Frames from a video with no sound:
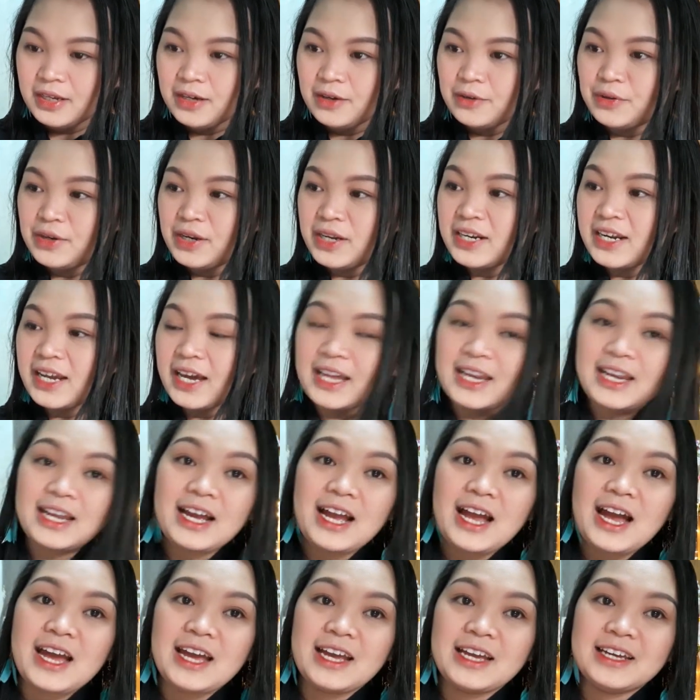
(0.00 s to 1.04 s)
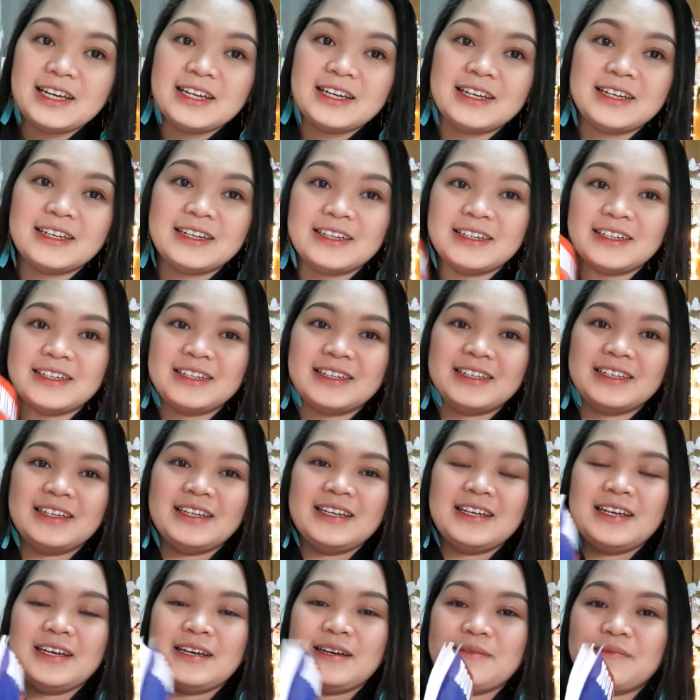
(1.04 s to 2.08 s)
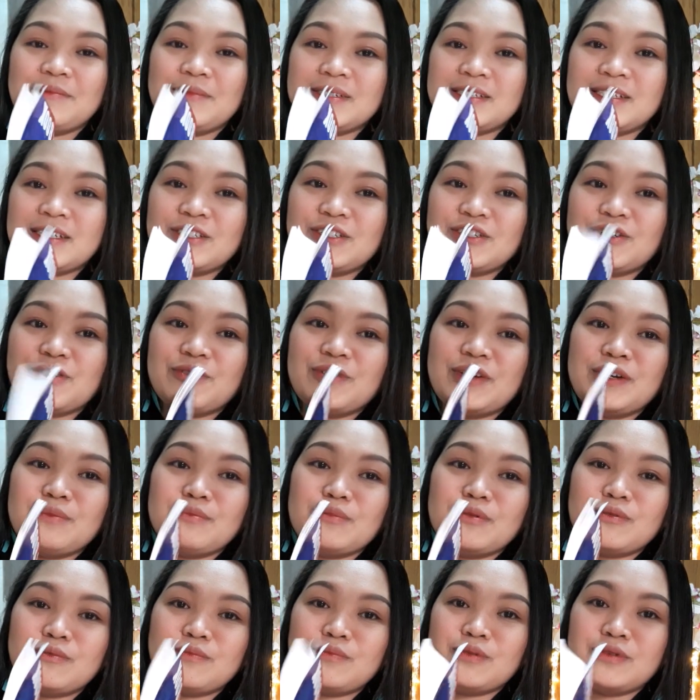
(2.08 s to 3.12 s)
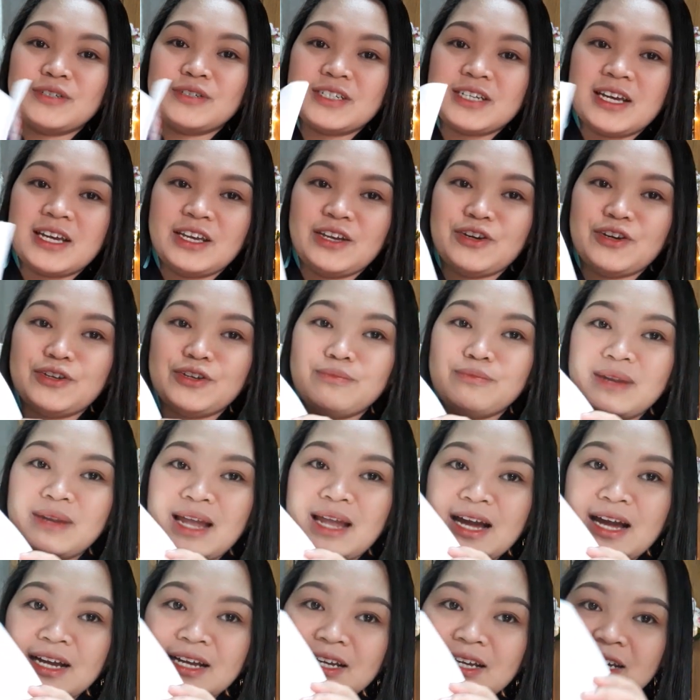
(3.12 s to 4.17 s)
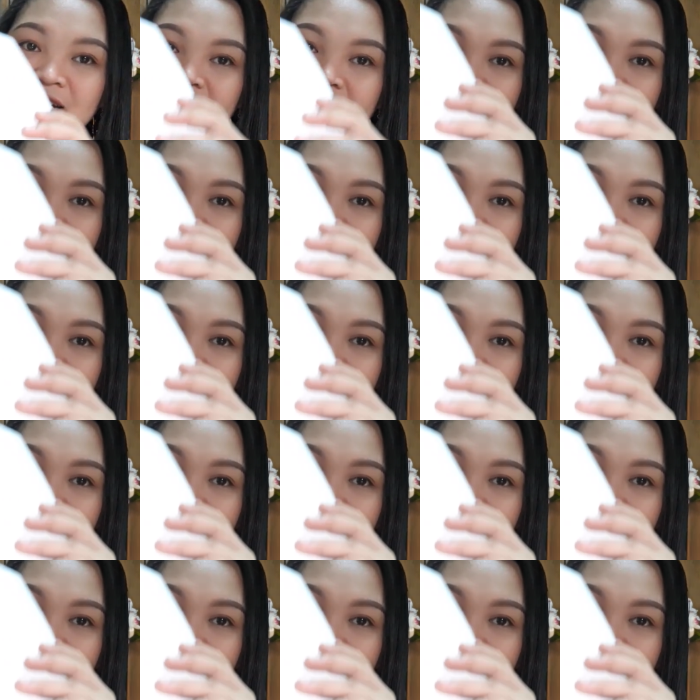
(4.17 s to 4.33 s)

Walang nakalagay. Basta drawing book po siya yon blank.